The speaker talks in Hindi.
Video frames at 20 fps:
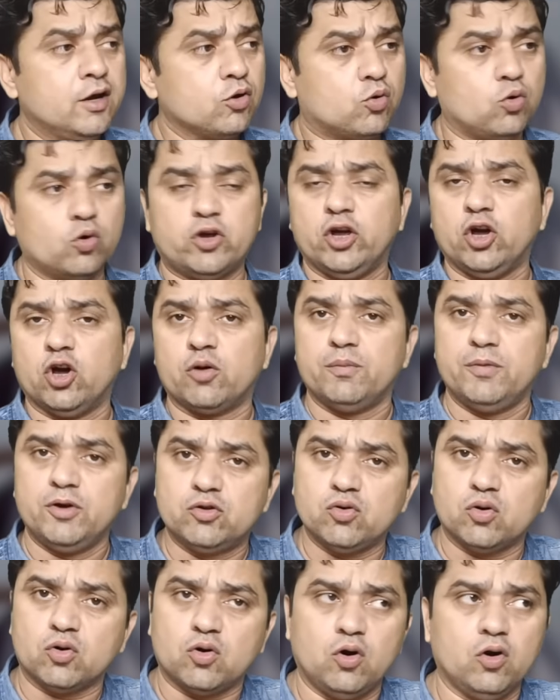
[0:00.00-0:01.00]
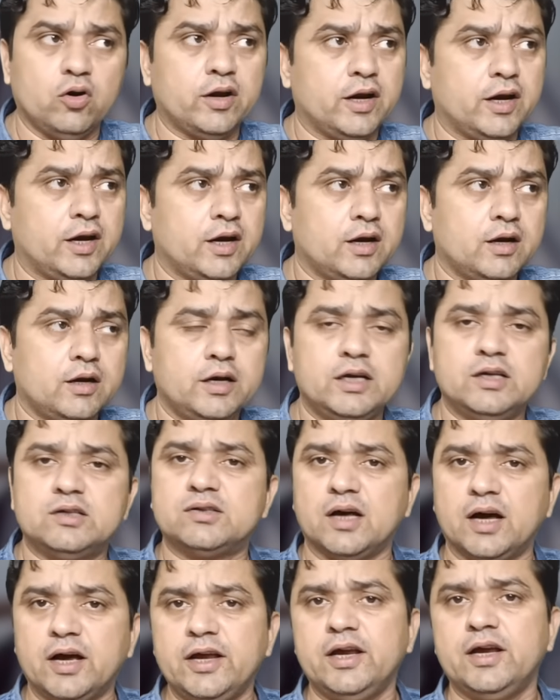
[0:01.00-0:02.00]
कुकी और मीज़ो कौन है
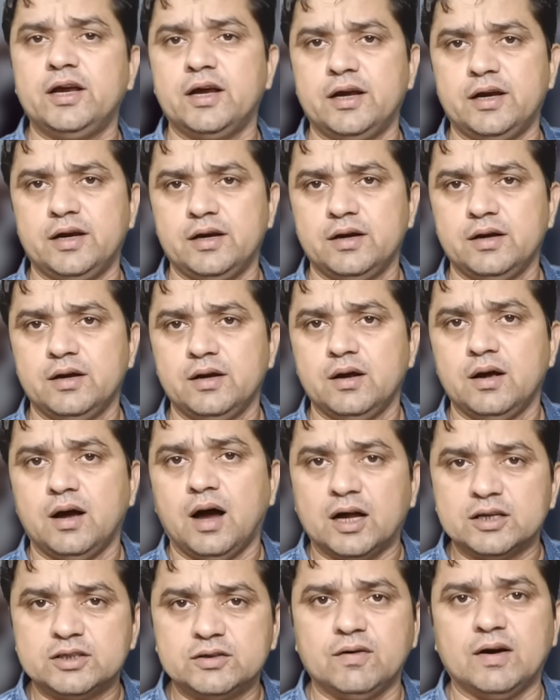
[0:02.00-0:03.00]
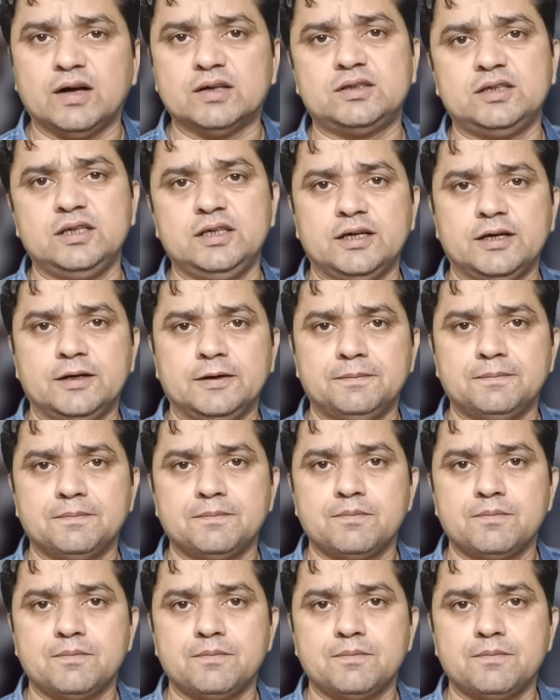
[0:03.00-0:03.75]
ईसाई हैं आदिवासी हैं